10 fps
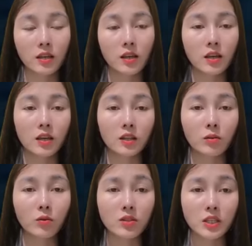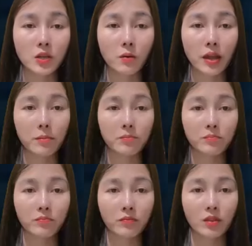Nhưng vì anh thương
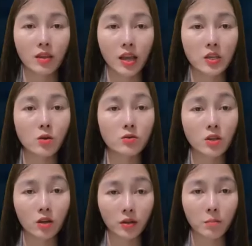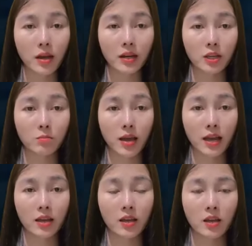cô, anh cũng nhìn thấy cô
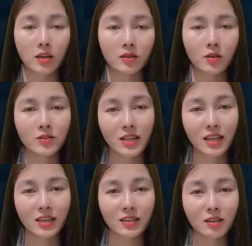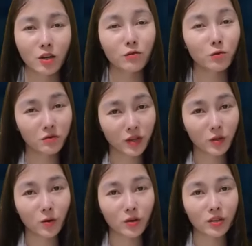thay đổi nên anh không quan
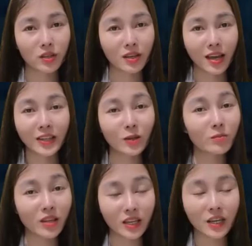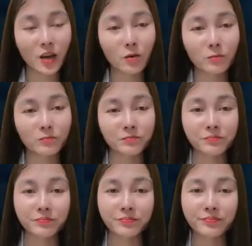tâm đến quá khứ đó nữa.
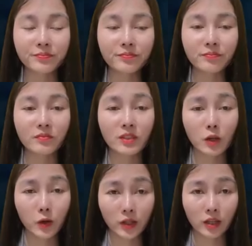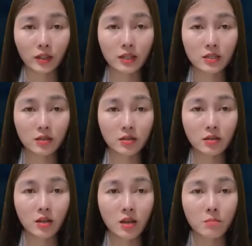Anh không muốn nói cho Xuân biết
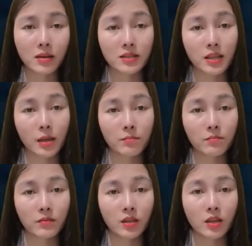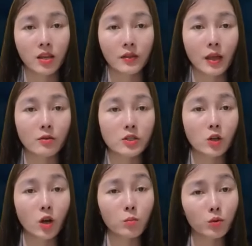vì anh sợ rằng Xuân sẽ mặc
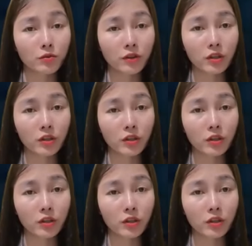cảm.